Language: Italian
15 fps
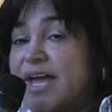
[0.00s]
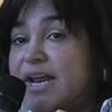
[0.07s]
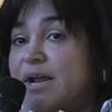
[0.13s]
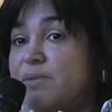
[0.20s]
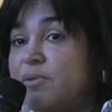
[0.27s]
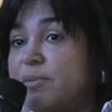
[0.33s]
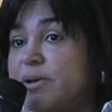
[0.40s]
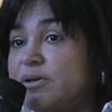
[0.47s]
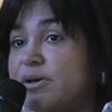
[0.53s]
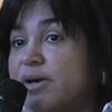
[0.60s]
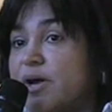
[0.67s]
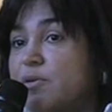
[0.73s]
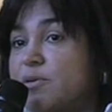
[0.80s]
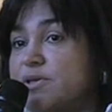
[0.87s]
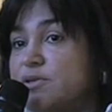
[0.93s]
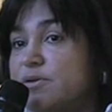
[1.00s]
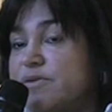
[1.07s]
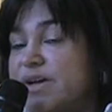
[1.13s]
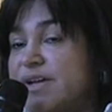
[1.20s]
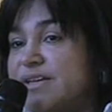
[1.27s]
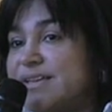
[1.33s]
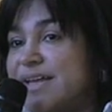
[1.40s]
e nel momento in che questo
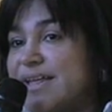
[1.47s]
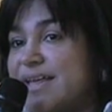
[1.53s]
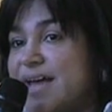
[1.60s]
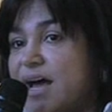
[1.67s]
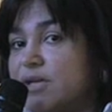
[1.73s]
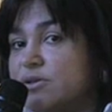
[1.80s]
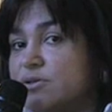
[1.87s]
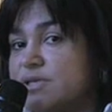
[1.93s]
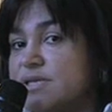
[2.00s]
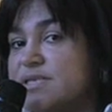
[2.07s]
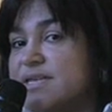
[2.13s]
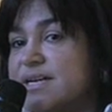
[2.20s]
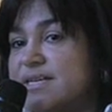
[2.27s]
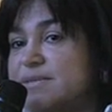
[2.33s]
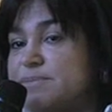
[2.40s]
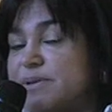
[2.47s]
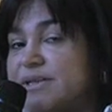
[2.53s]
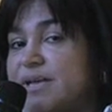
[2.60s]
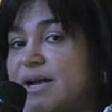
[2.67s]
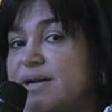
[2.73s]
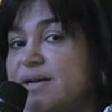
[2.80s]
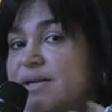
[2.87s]
viene tagliato senza
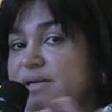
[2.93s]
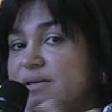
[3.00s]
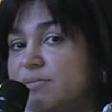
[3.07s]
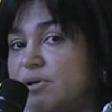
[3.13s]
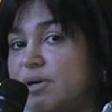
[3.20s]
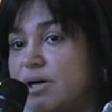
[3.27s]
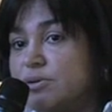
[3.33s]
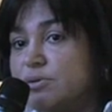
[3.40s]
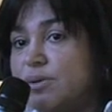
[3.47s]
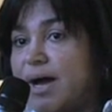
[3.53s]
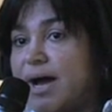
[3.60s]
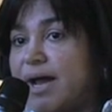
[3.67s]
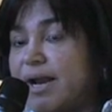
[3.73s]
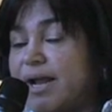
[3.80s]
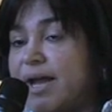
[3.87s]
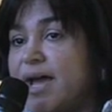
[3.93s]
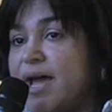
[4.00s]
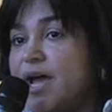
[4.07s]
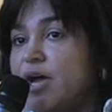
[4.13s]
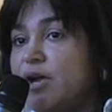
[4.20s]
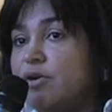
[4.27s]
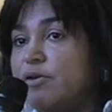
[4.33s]
rispettare il ritmo naturale
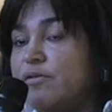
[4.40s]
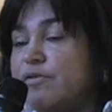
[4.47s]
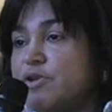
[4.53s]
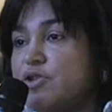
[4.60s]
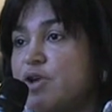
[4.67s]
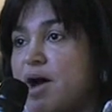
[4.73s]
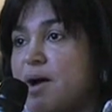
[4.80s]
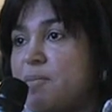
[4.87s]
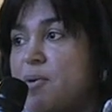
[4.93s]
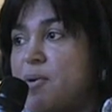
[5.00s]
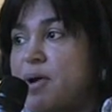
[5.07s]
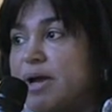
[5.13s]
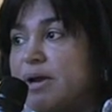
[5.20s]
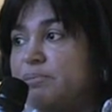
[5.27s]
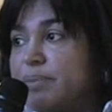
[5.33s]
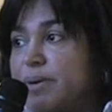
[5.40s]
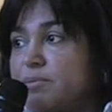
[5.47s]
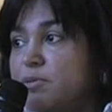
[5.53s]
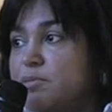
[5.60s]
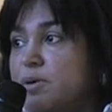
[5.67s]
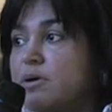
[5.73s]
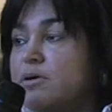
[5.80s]
noi facciamo il
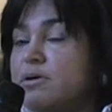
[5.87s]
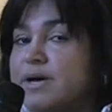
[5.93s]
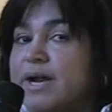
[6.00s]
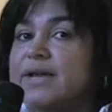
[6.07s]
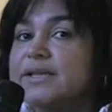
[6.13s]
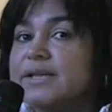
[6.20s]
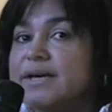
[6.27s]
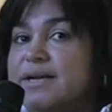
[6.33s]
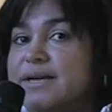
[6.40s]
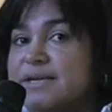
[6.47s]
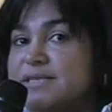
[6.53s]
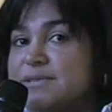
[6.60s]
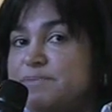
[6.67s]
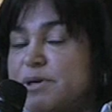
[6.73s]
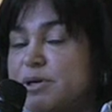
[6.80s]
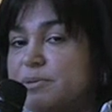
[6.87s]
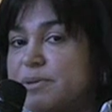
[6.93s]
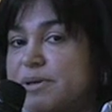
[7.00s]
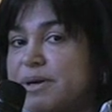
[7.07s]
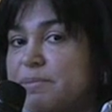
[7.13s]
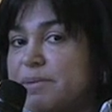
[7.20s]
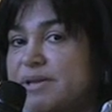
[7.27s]
primo blocco grande del respiro
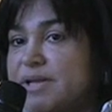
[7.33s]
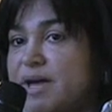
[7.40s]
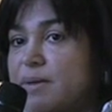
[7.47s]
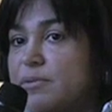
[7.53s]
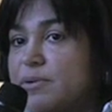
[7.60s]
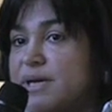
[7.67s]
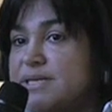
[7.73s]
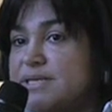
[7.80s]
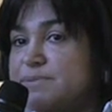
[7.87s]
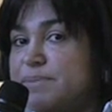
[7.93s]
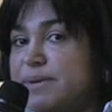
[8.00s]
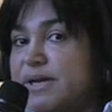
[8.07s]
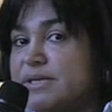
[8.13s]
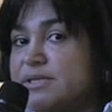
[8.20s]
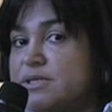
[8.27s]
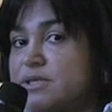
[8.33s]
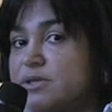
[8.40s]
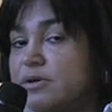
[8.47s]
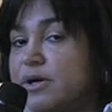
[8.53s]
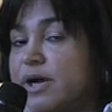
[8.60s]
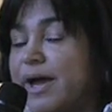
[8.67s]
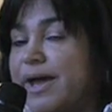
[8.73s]
perché prendiamo una
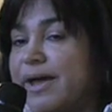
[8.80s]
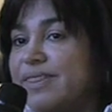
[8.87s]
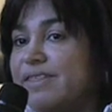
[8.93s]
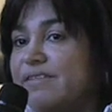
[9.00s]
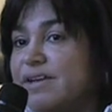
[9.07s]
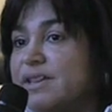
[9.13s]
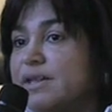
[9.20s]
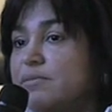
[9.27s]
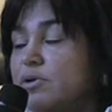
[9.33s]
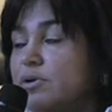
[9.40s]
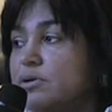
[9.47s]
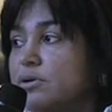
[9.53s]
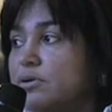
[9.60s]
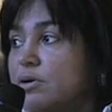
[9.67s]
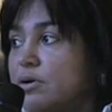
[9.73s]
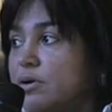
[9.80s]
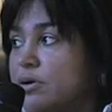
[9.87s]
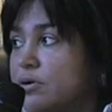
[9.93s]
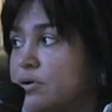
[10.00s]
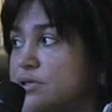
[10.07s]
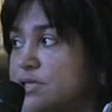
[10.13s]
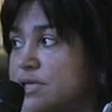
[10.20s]
ispirazione che diventa molto
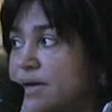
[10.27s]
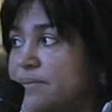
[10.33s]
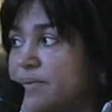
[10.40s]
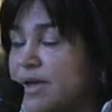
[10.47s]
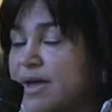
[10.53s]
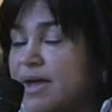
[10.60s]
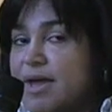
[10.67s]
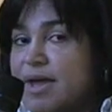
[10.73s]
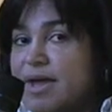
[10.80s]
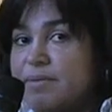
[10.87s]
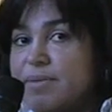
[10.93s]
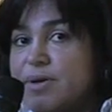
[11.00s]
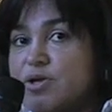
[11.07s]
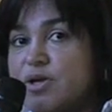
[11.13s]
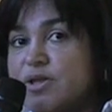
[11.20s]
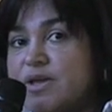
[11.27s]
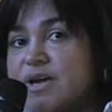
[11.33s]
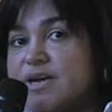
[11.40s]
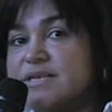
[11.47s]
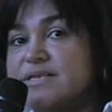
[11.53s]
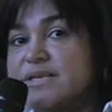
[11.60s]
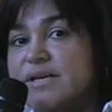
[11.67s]
dolorosa e invece di
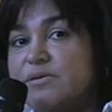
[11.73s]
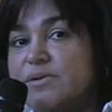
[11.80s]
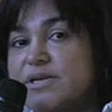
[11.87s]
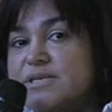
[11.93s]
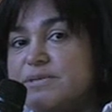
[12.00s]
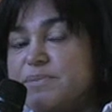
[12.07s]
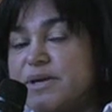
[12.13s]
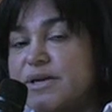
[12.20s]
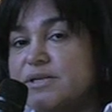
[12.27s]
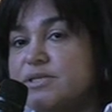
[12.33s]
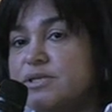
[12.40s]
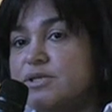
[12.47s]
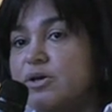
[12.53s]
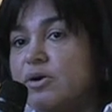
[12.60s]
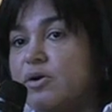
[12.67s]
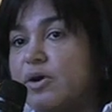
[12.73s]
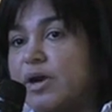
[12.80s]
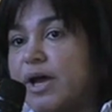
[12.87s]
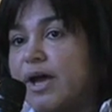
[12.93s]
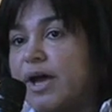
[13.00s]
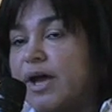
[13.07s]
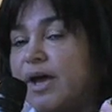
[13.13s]
essere una
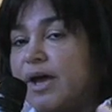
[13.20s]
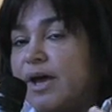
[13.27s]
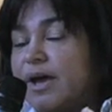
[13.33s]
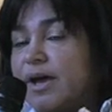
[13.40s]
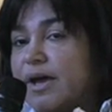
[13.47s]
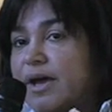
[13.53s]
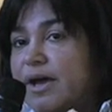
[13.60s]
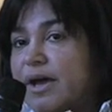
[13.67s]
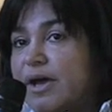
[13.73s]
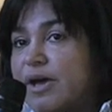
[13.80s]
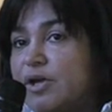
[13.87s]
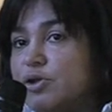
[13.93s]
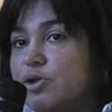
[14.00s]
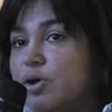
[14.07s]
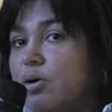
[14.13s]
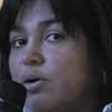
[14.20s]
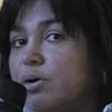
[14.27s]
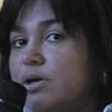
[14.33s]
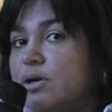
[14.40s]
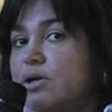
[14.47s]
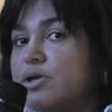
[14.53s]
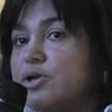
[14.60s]
ispirazione eh,
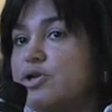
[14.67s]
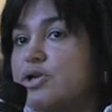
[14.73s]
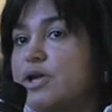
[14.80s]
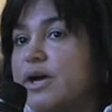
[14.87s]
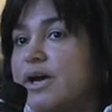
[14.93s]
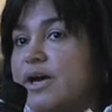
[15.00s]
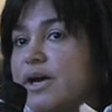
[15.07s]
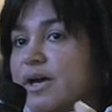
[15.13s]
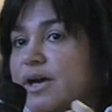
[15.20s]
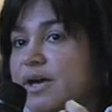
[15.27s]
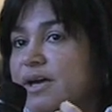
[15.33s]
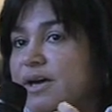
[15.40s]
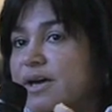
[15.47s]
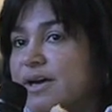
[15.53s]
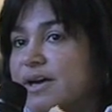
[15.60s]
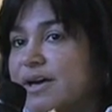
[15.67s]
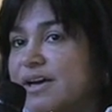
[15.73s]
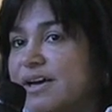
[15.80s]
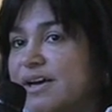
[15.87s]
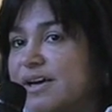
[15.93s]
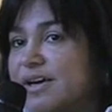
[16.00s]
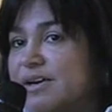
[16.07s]
dolce
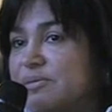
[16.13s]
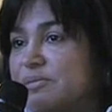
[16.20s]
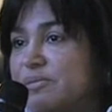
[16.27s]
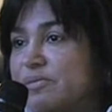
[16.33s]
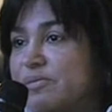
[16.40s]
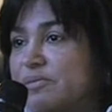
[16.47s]
eh,